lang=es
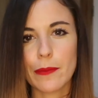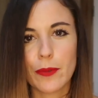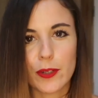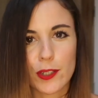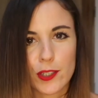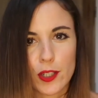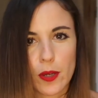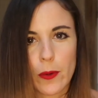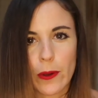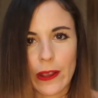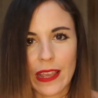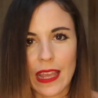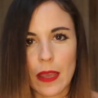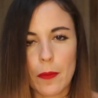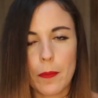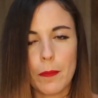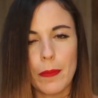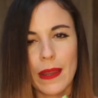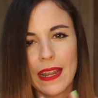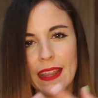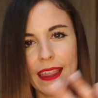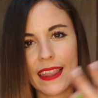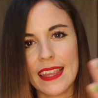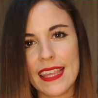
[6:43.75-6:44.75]
pero es como que
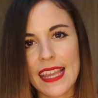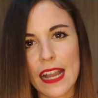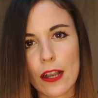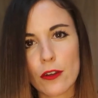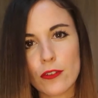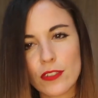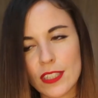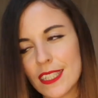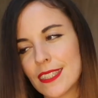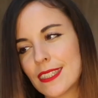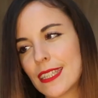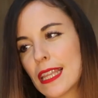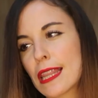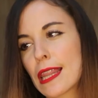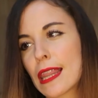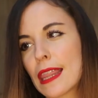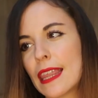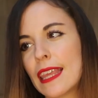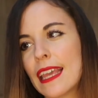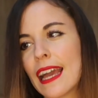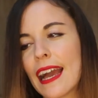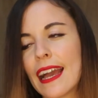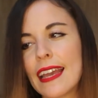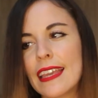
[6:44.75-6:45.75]
perdía
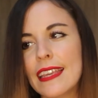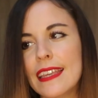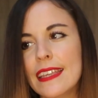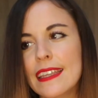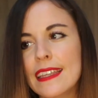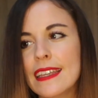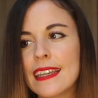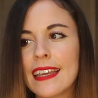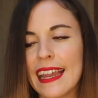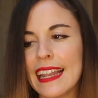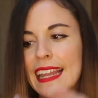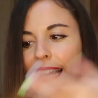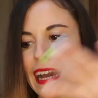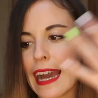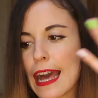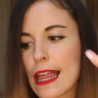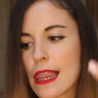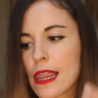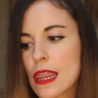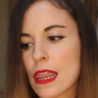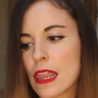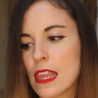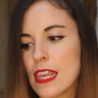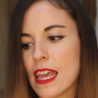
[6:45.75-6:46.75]
consistencia y
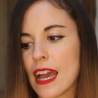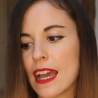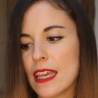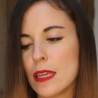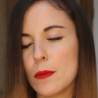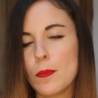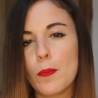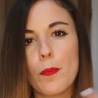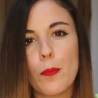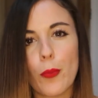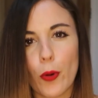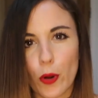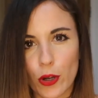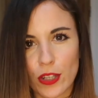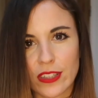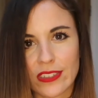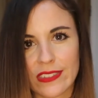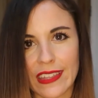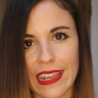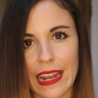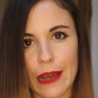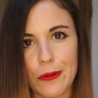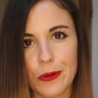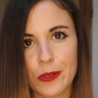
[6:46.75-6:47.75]
elegancia y
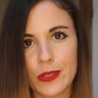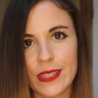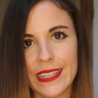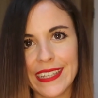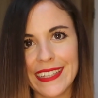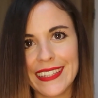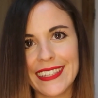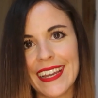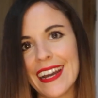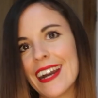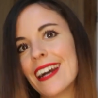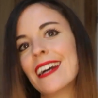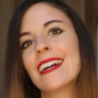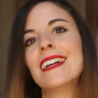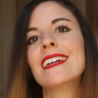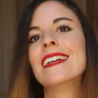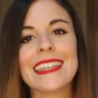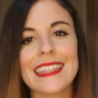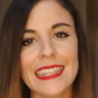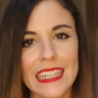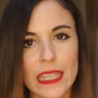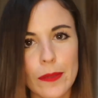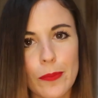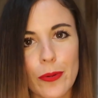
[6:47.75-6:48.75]
porte la botella
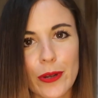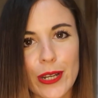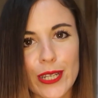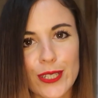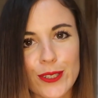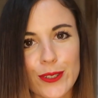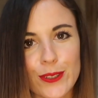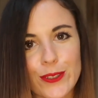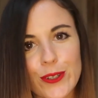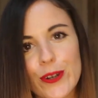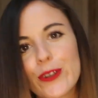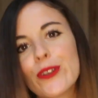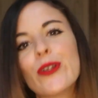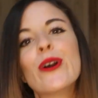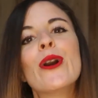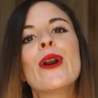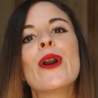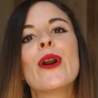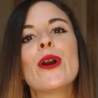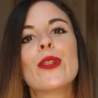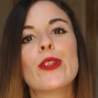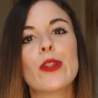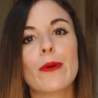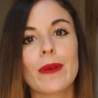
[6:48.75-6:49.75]
y por eso
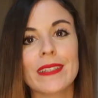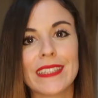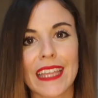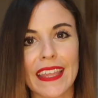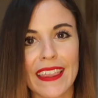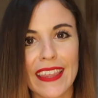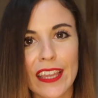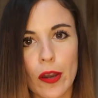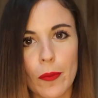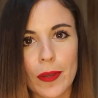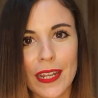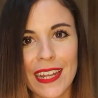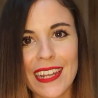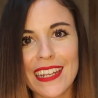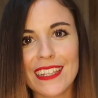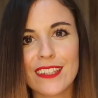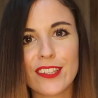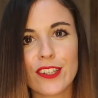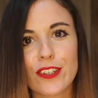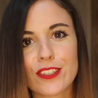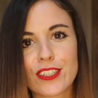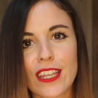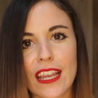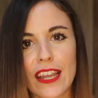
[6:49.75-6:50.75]
son 95 mililitros,